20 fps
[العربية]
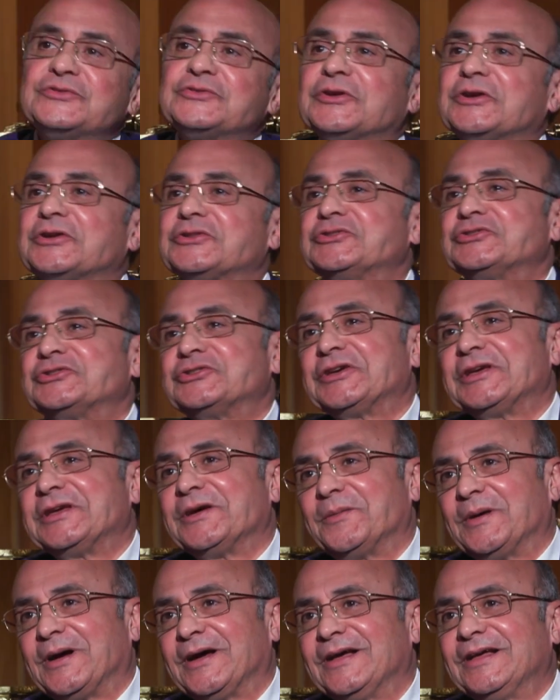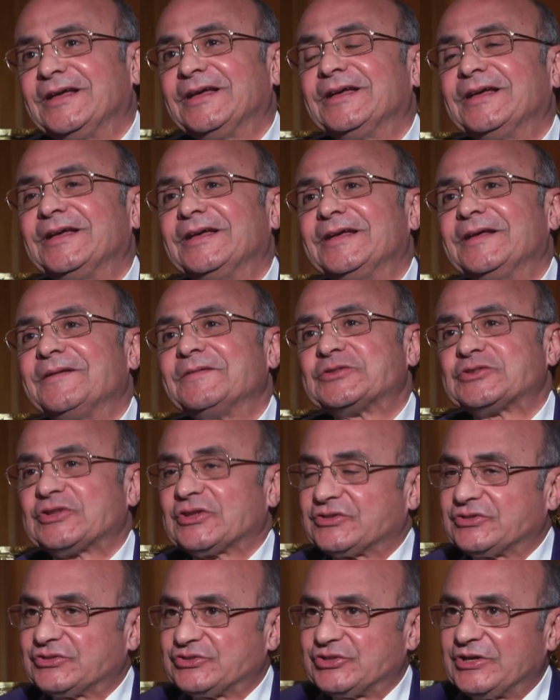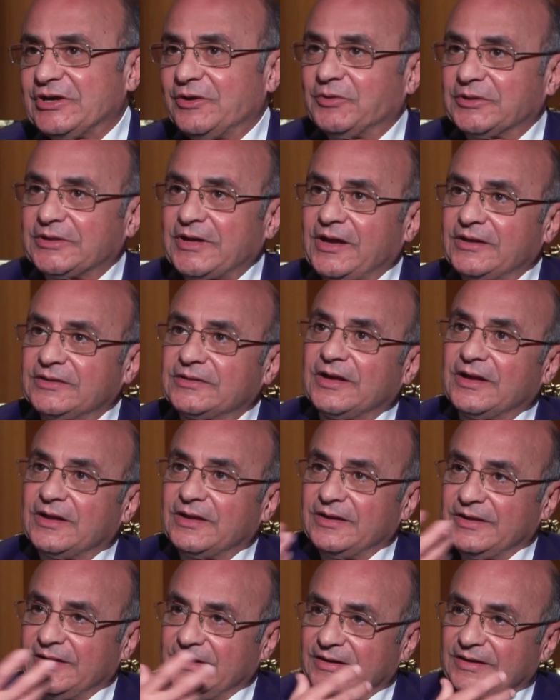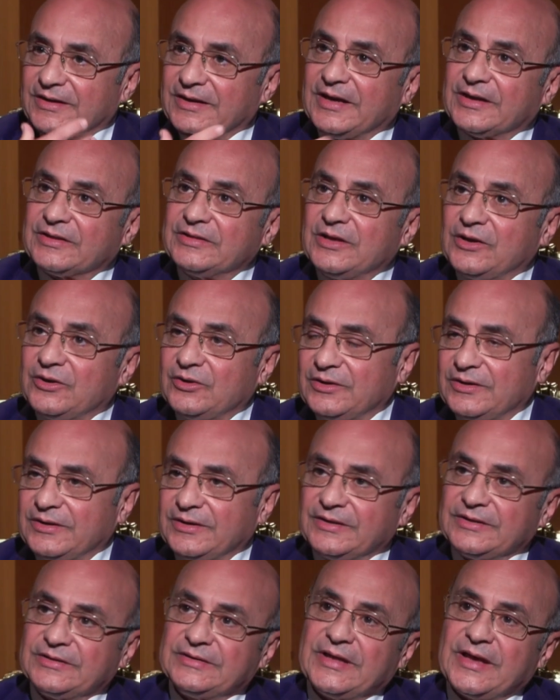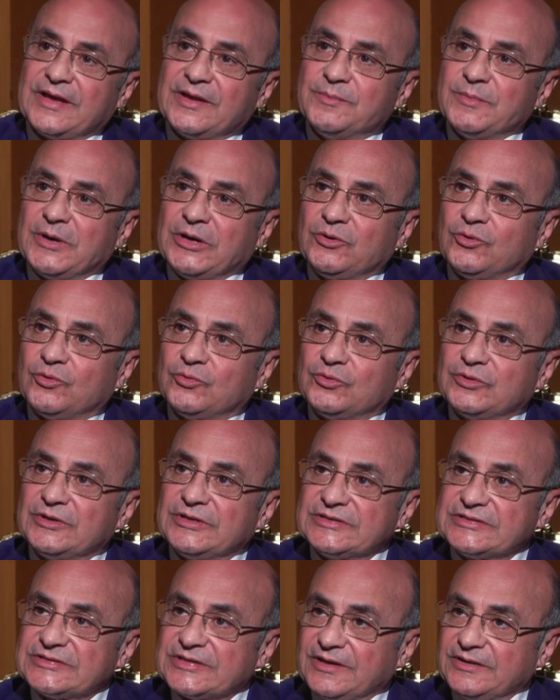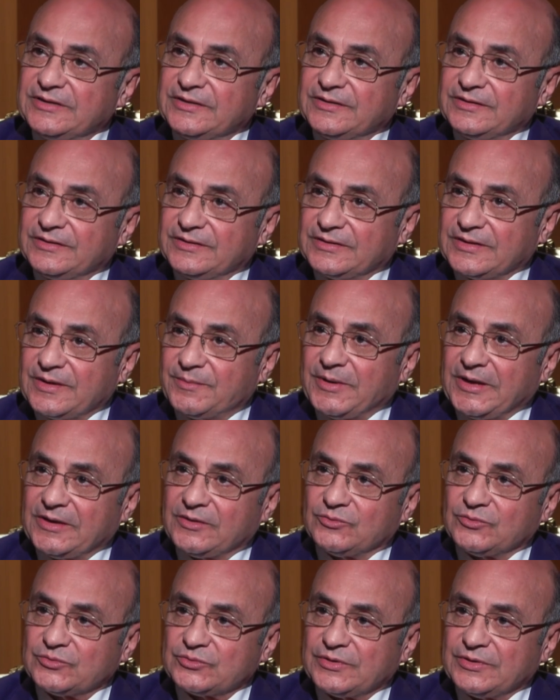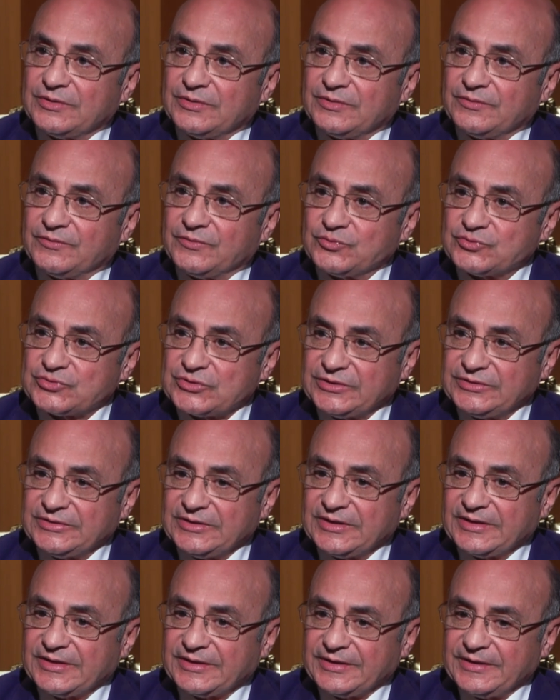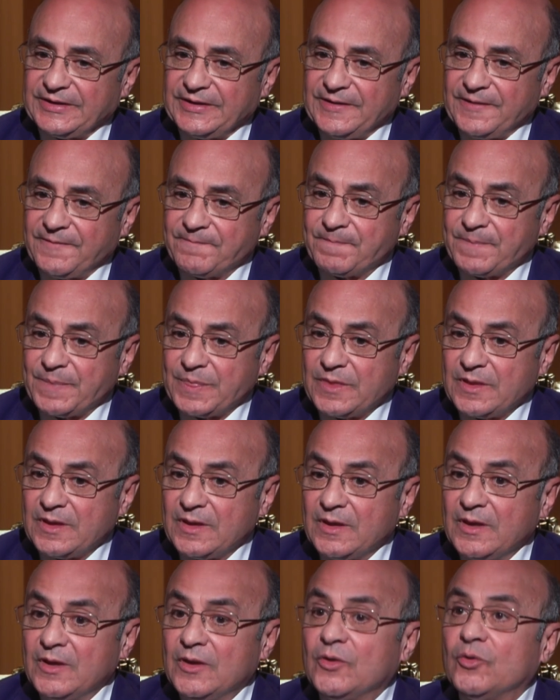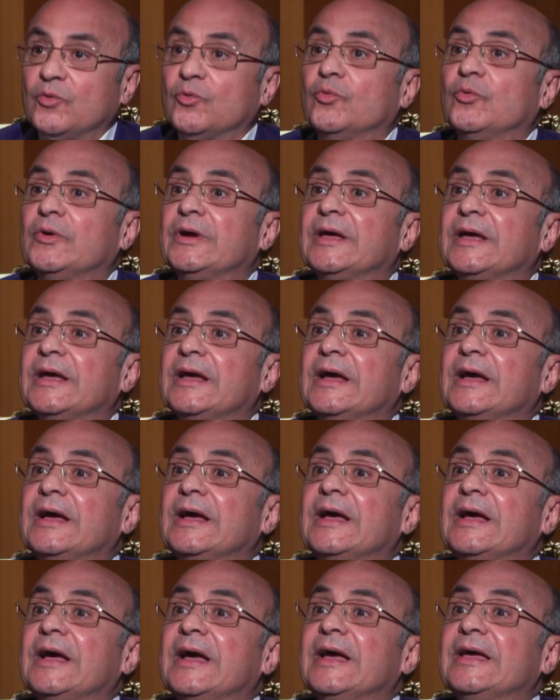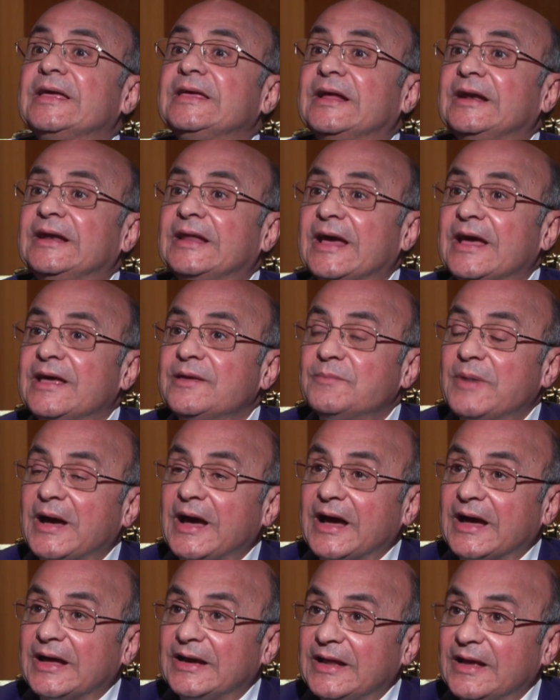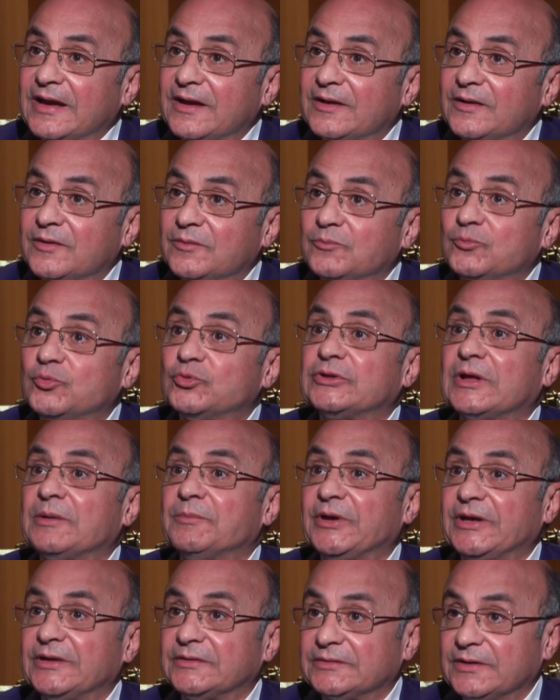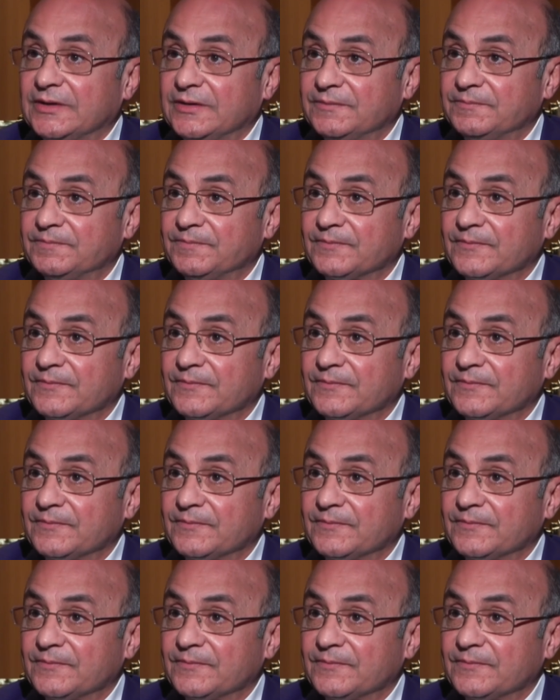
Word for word: استراتيجيه بقى استراتيجيه وضعتها اللجنه الدائمه لحقوق الانسان التابعه في وزاره الخارجيه وهي اللي قايمه على متابعتها.